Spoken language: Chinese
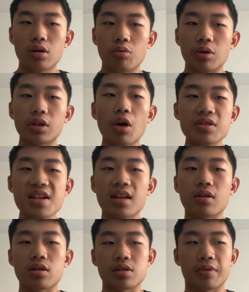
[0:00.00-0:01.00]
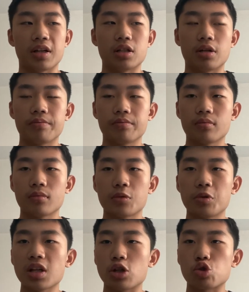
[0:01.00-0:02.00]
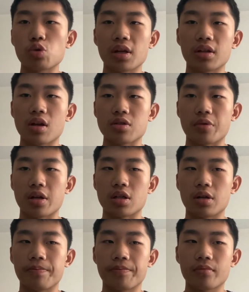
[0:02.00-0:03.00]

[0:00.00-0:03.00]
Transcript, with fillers: 我道歉到此为止，我想说也到此为止。